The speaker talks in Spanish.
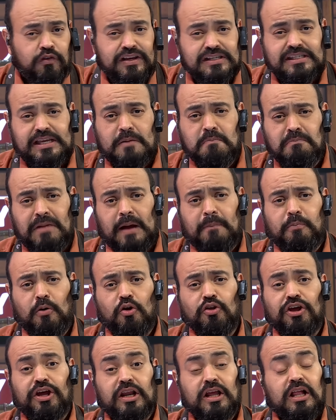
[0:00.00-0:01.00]
veces más
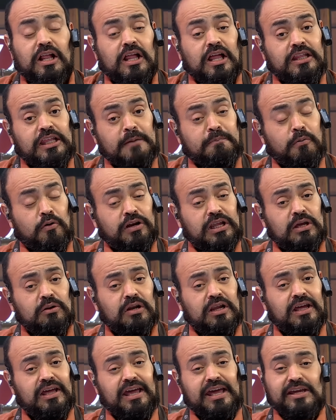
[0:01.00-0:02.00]
poder.
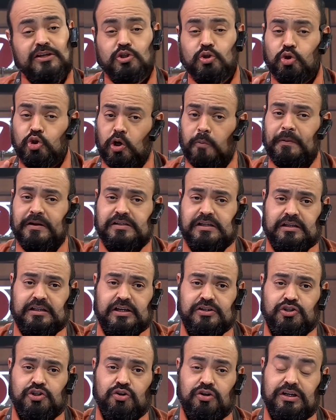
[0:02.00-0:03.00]
Disponible en sus dos
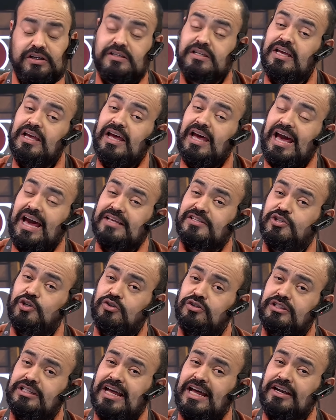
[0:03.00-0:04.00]
presentaciones,
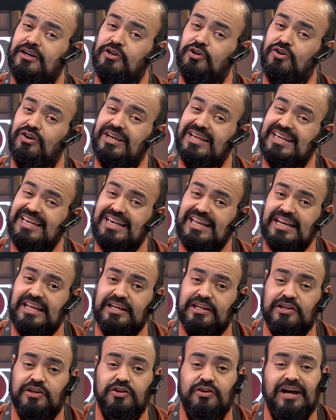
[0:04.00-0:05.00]
acción tarro y
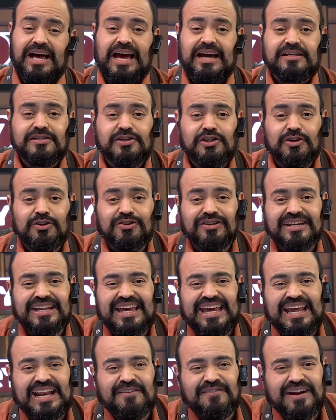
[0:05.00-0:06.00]
líquido, acción
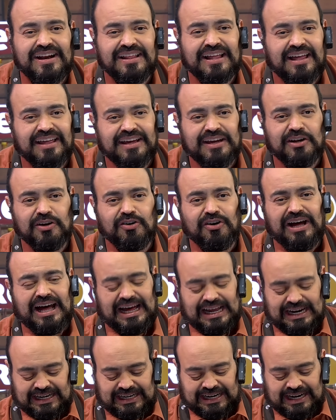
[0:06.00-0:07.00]
el verdadero
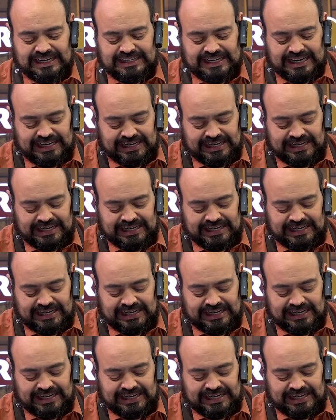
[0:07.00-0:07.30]
arranca